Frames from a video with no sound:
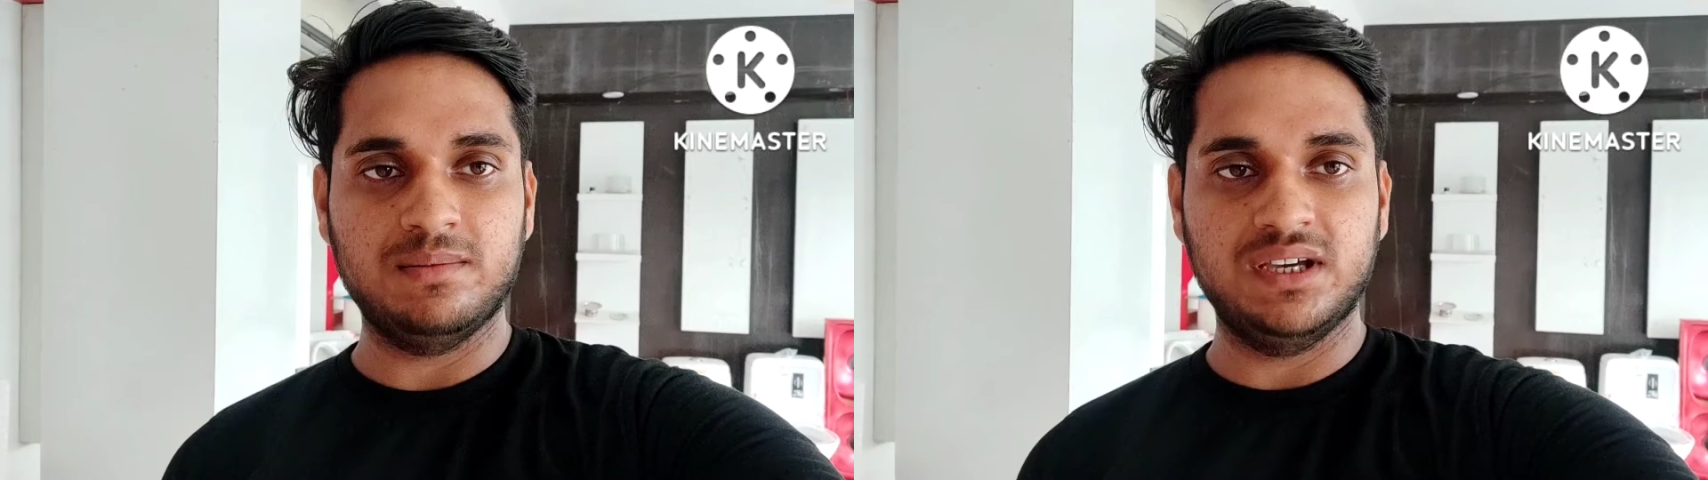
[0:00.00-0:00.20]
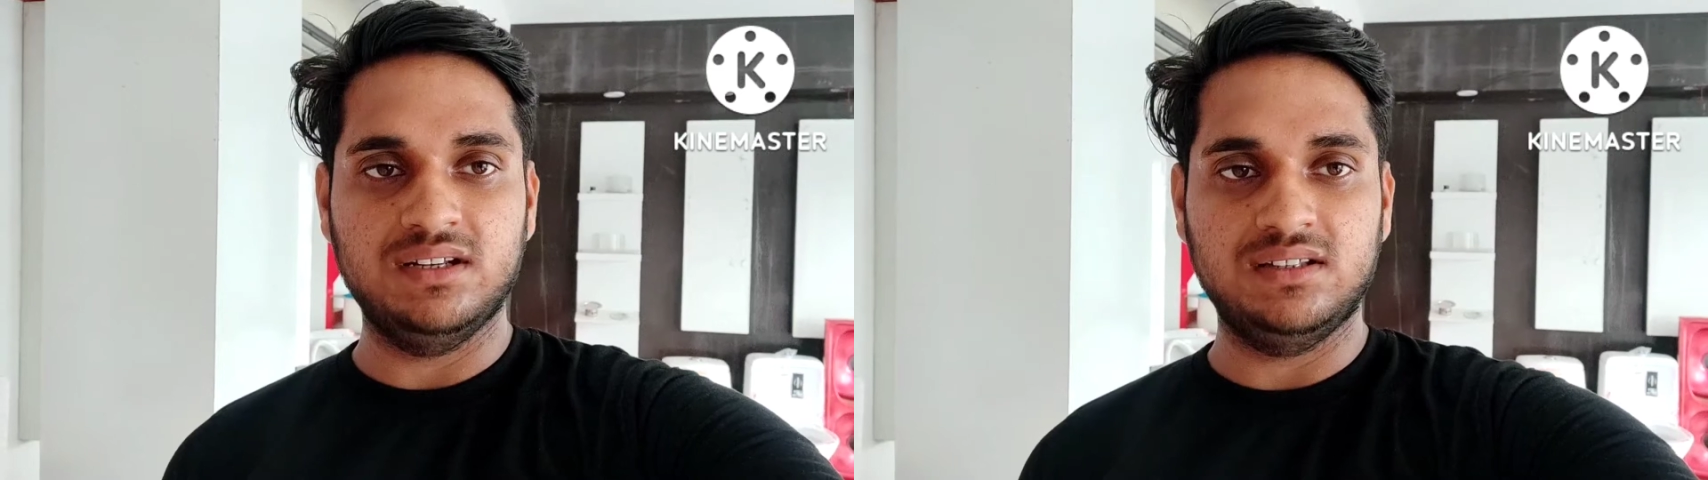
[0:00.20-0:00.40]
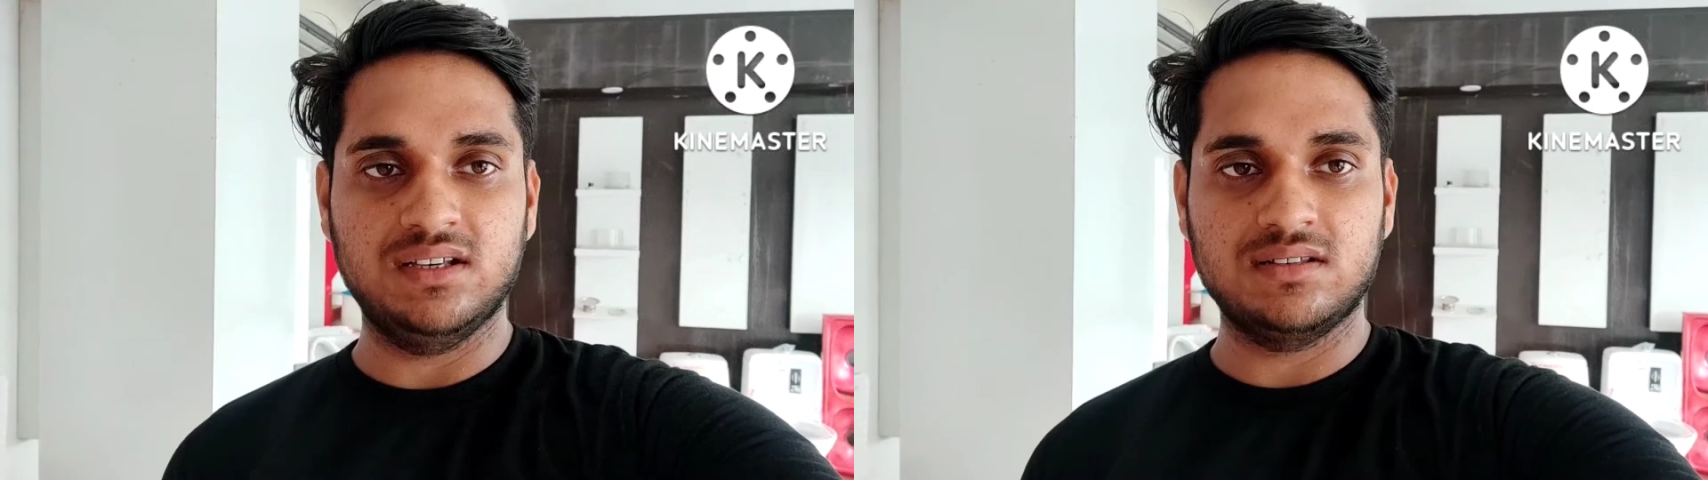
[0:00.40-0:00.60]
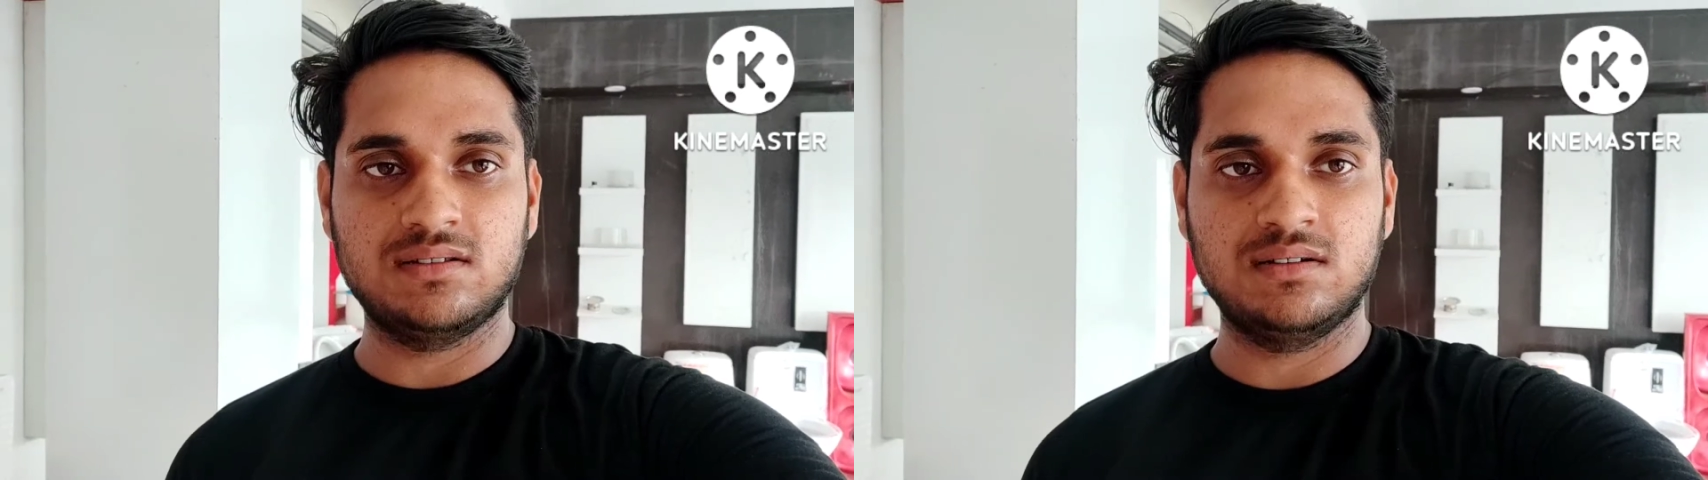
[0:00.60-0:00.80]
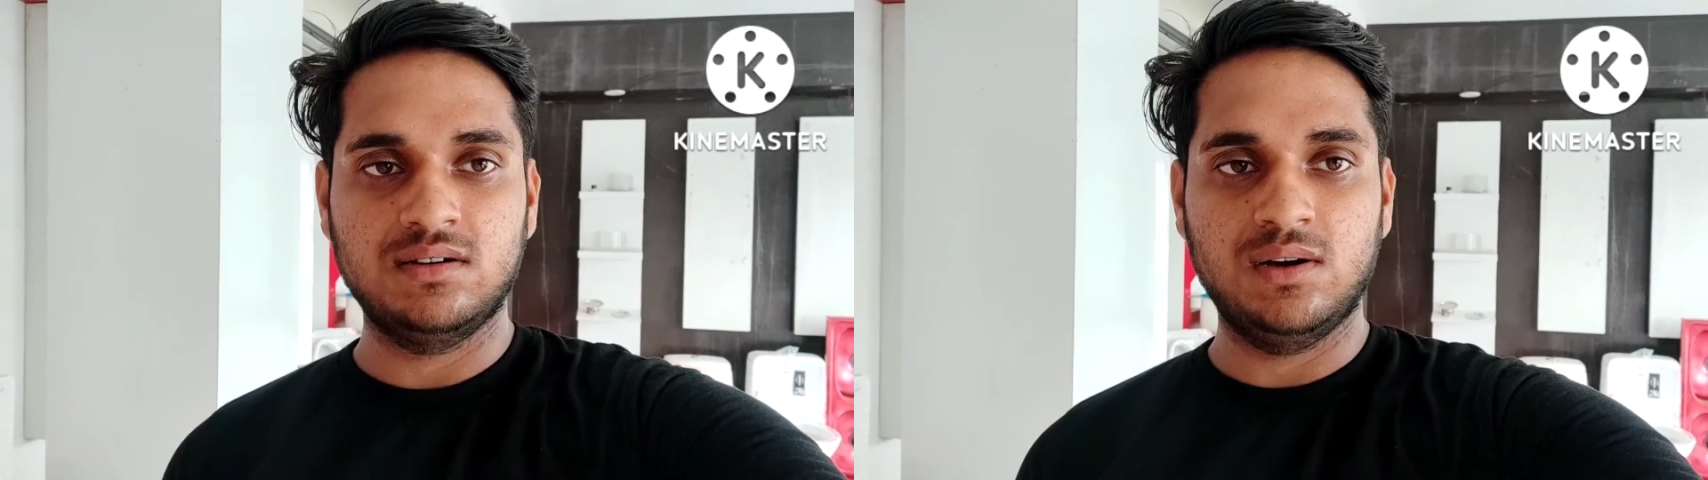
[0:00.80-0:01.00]
नाम है नितेश
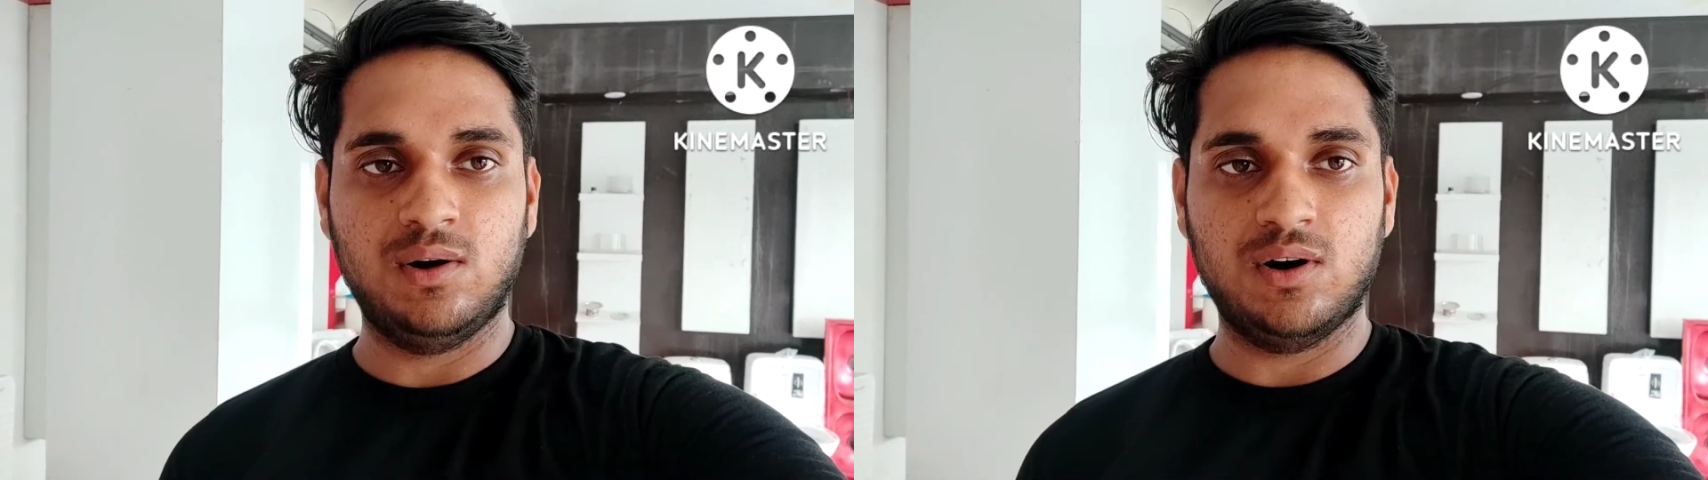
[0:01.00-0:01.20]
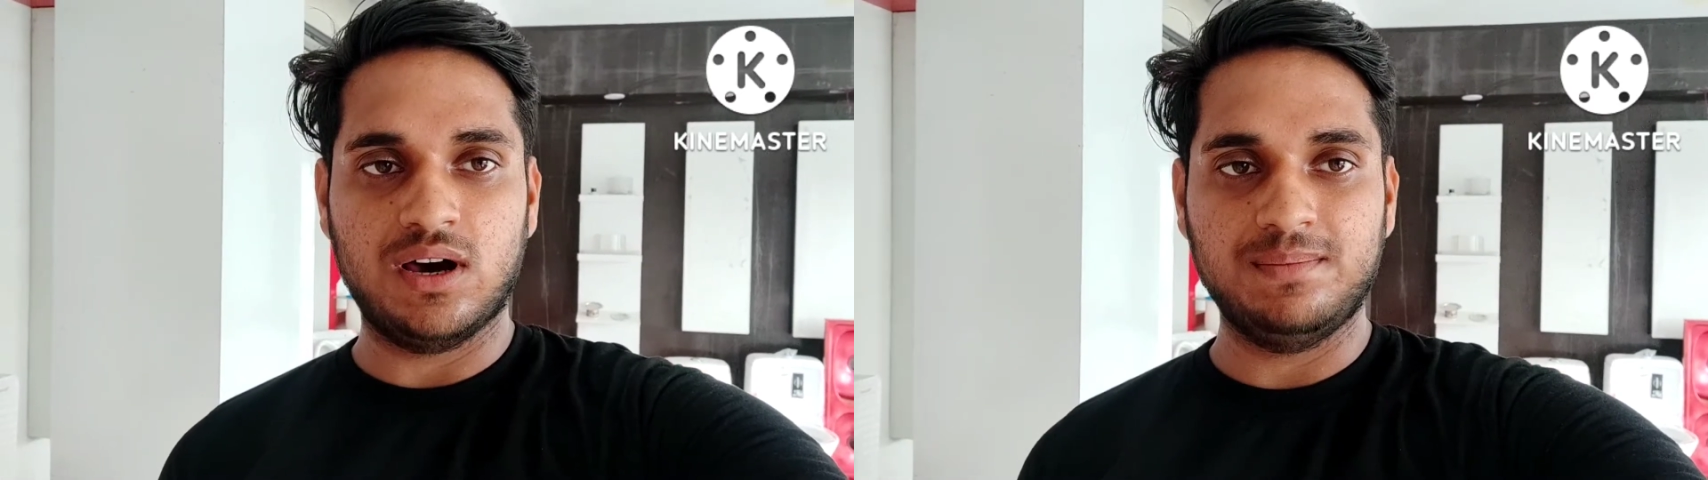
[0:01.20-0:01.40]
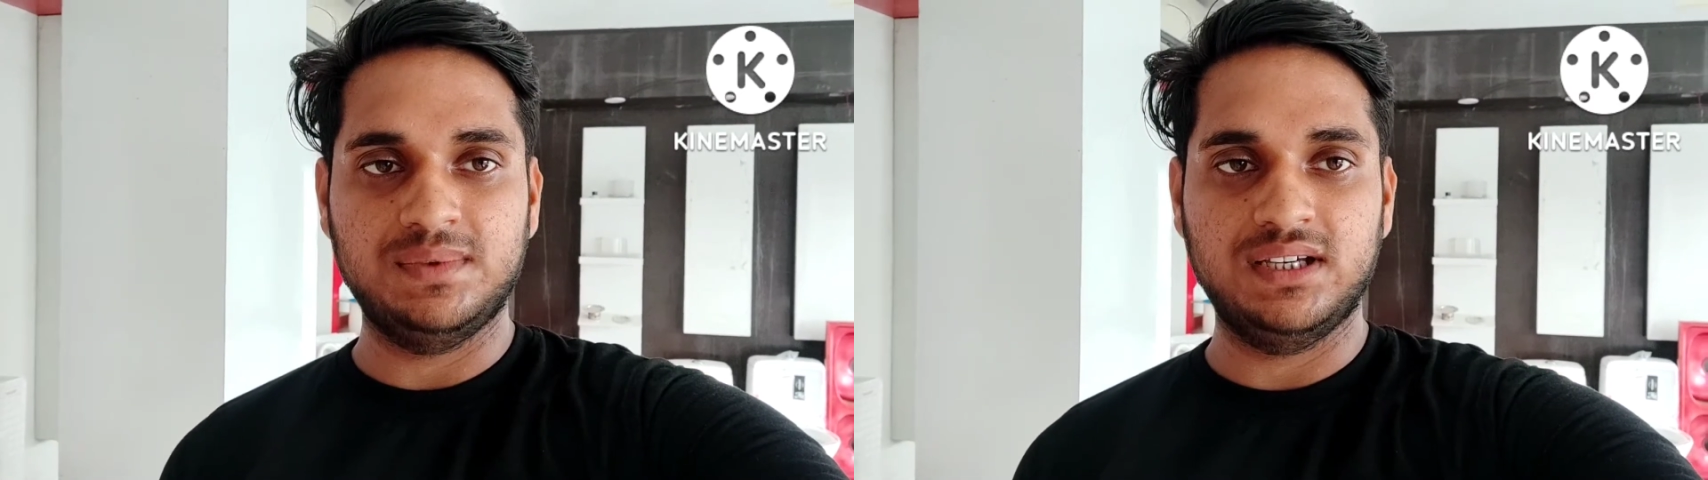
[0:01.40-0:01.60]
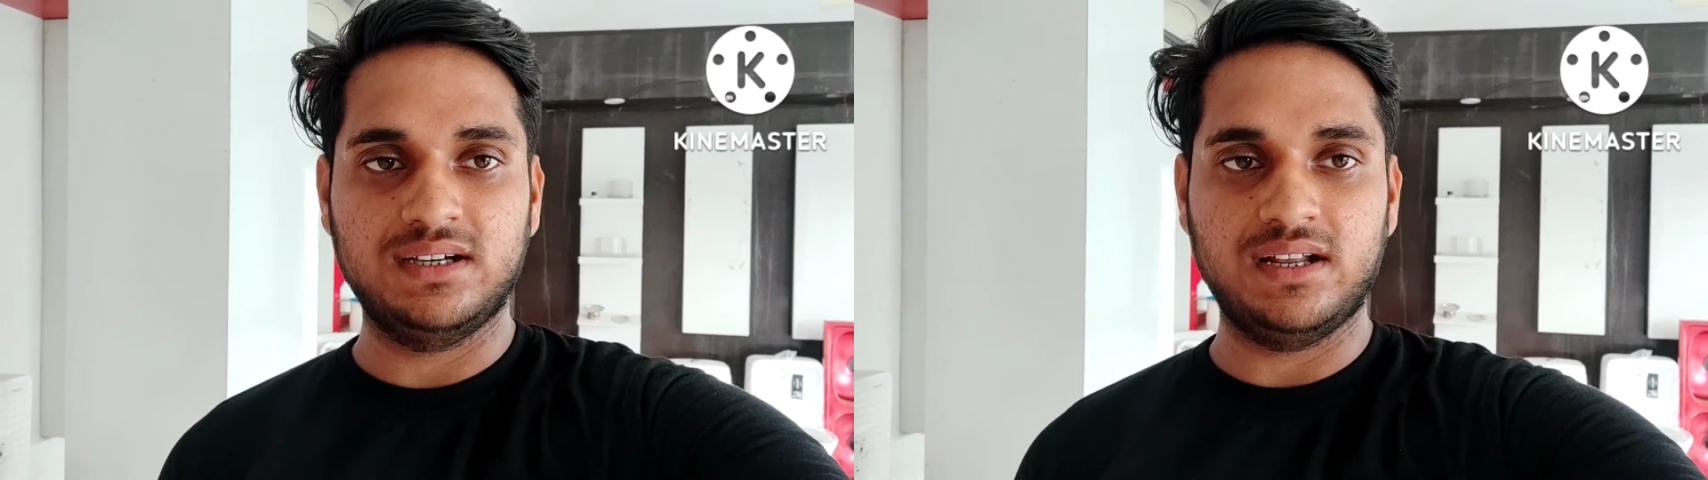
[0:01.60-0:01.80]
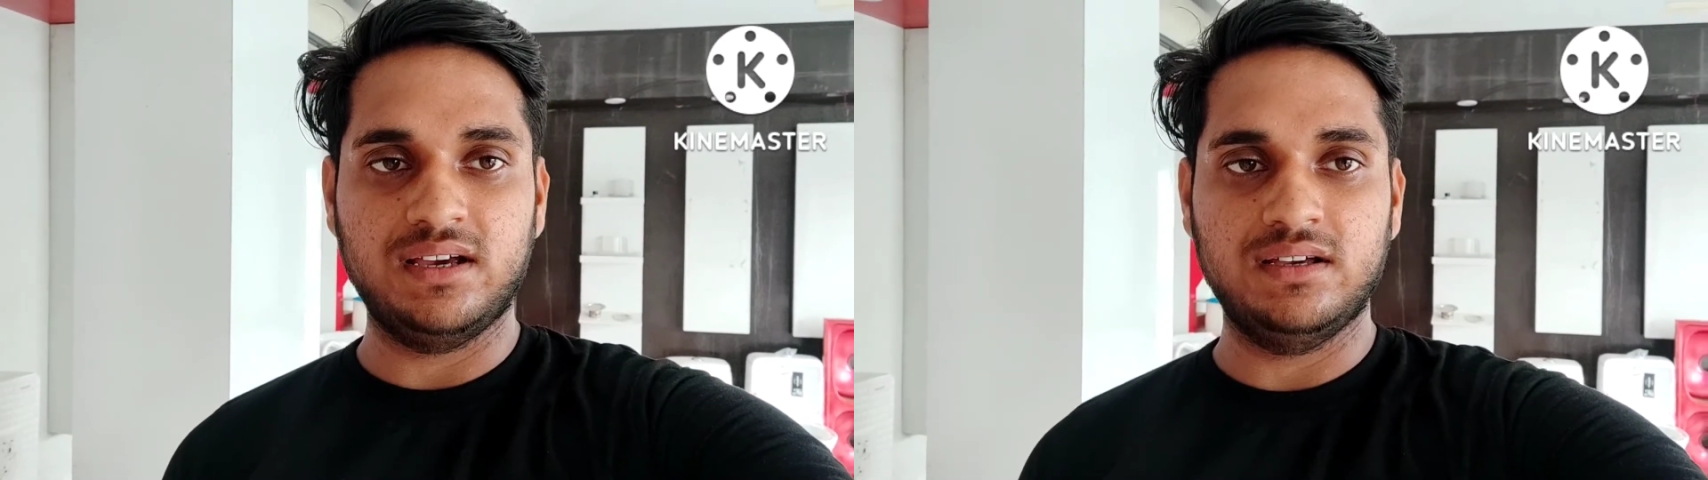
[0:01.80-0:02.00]
और आप
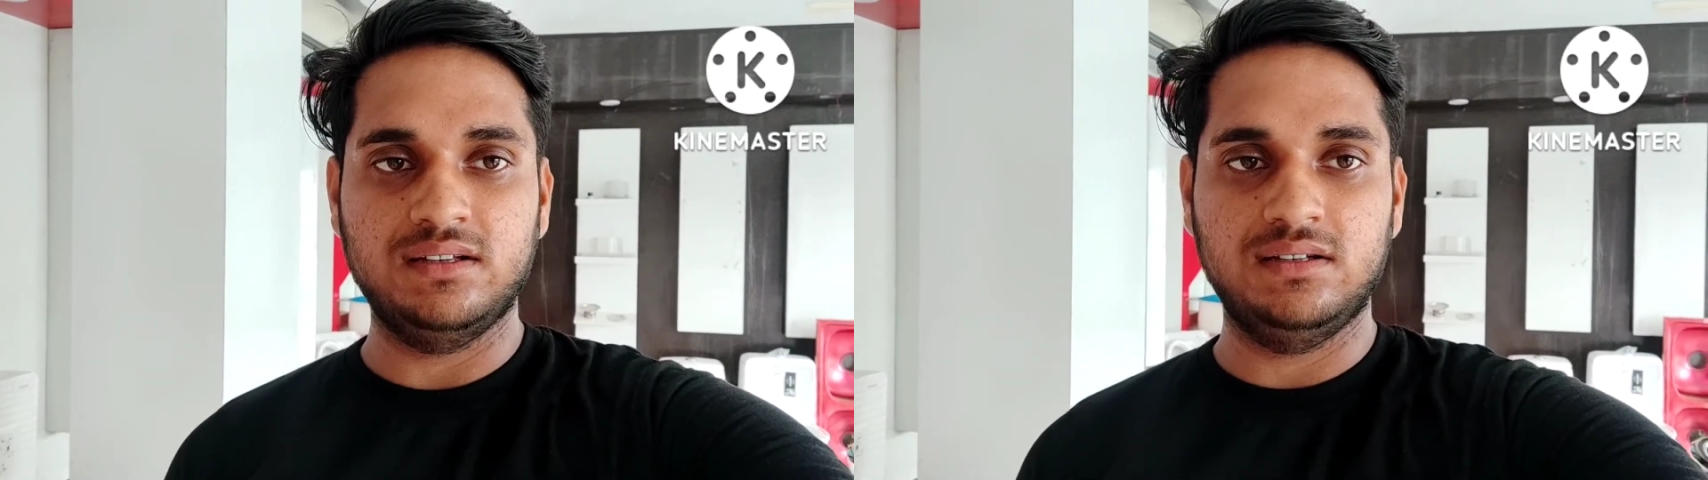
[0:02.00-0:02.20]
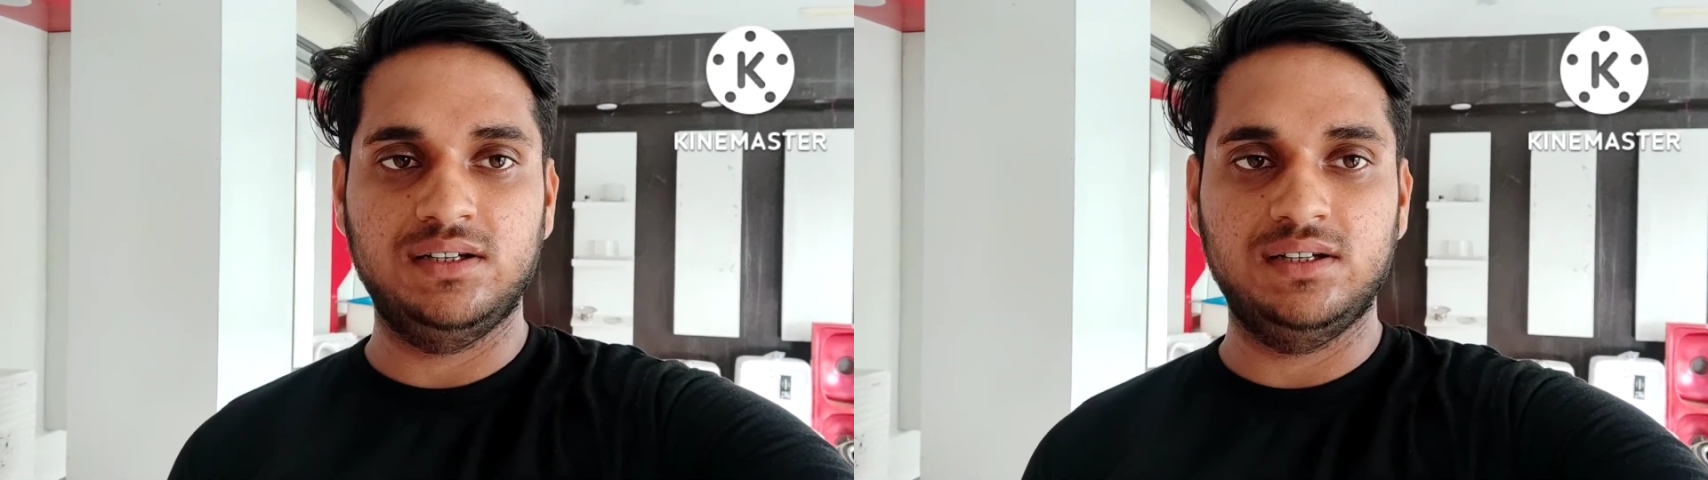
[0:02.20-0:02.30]
देख रहे हैं